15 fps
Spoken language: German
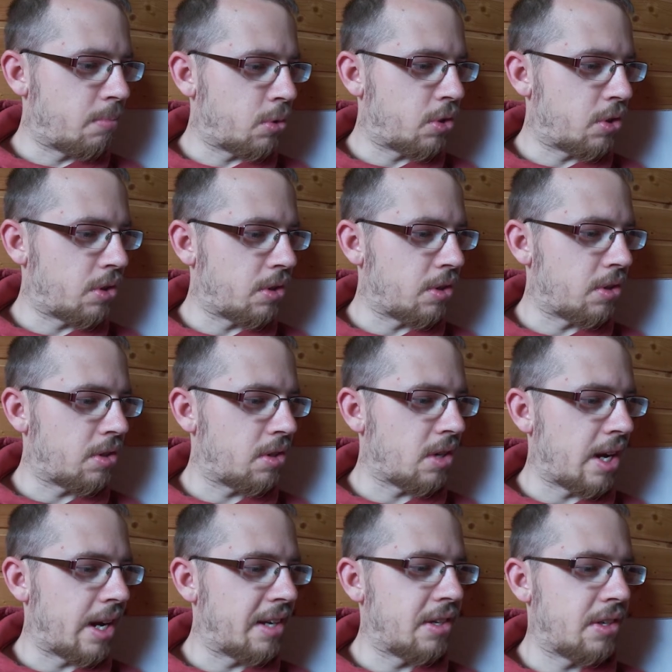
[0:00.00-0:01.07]
möchte ich
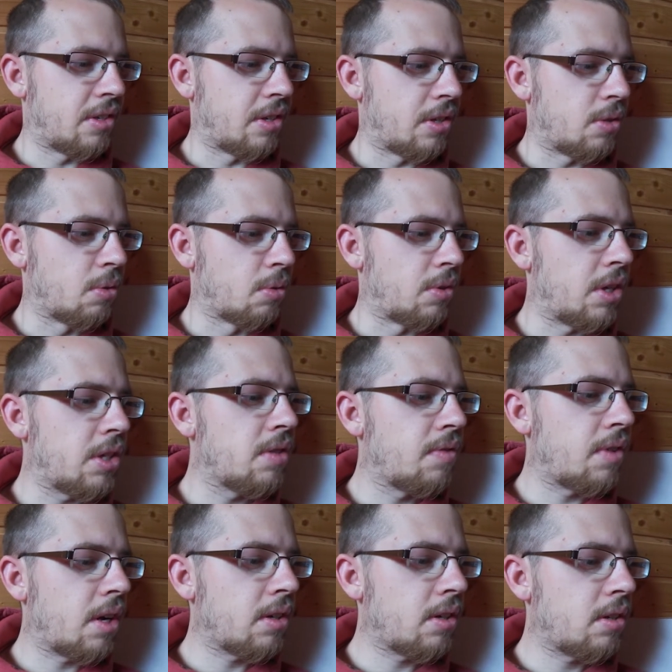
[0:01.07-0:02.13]
eigentlich nicht. So, nächste
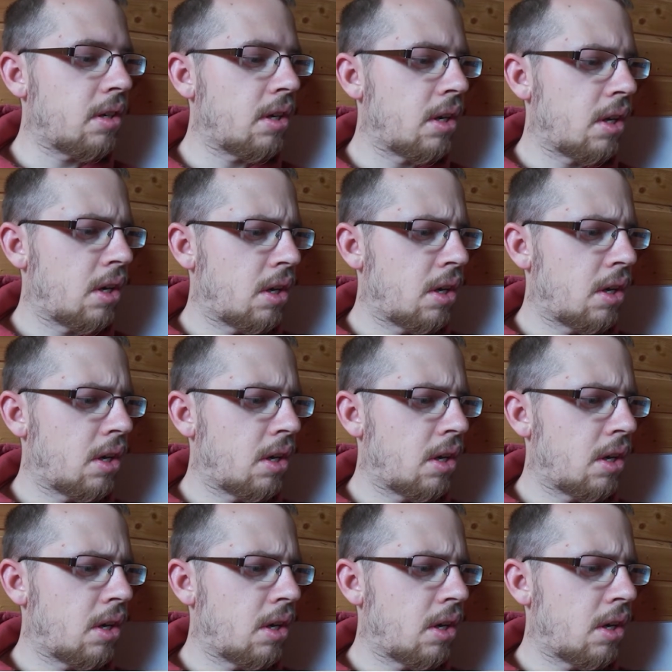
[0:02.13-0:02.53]
Frage.